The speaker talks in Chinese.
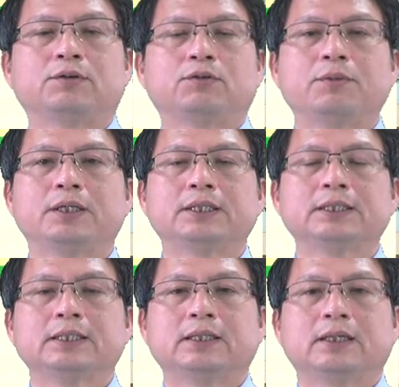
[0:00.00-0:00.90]
我们
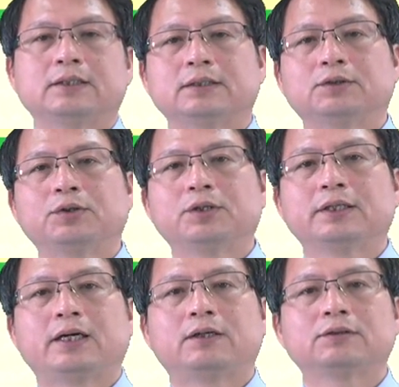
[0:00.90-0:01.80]
啊，为了
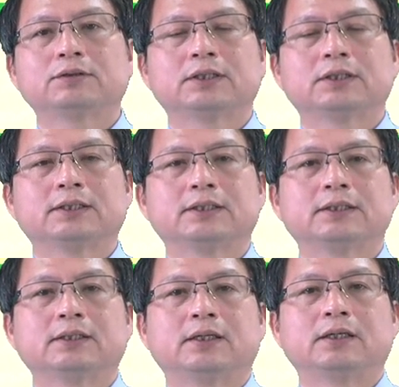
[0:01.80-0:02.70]
要这
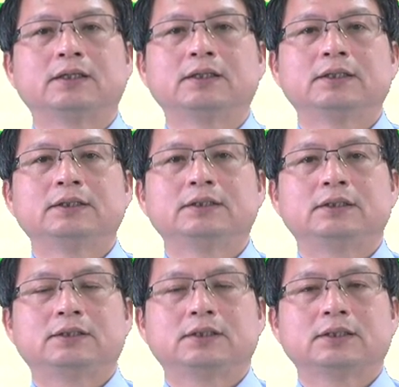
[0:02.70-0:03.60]
个啊，
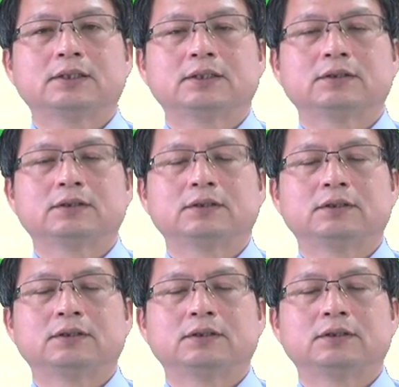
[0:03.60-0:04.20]
这个